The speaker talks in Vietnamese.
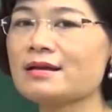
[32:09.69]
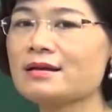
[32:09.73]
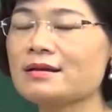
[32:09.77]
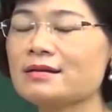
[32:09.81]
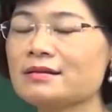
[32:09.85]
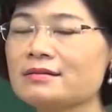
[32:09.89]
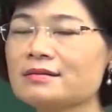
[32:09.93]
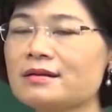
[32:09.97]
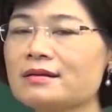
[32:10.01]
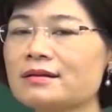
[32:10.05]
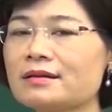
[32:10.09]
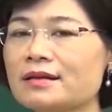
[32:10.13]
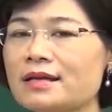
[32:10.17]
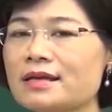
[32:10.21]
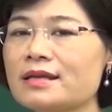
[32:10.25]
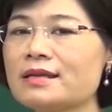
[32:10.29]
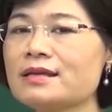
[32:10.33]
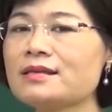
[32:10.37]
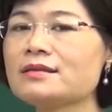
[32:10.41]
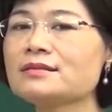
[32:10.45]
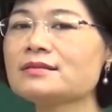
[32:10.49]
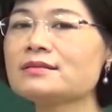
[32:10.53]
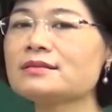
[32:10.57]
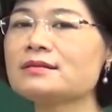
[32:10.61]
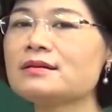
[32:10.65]
được ký
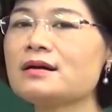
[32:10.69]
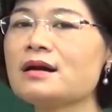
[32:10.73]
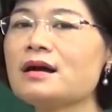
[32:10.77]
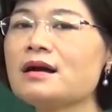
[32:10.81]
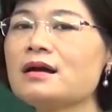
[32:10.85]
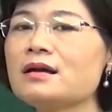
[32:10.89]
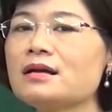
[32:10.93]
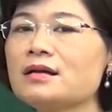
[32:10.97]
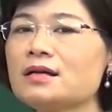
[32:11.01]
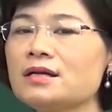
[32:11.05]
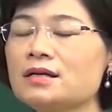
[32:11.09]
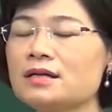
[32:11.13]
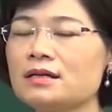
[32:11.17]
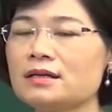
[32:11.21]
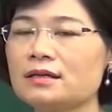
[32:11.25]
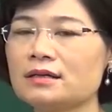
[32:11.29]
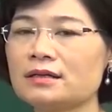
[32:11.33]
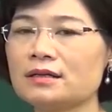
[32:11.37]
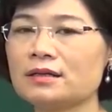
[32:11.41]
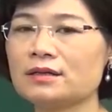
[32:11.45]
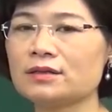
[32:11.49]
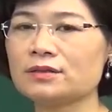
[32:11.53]
giữa uh,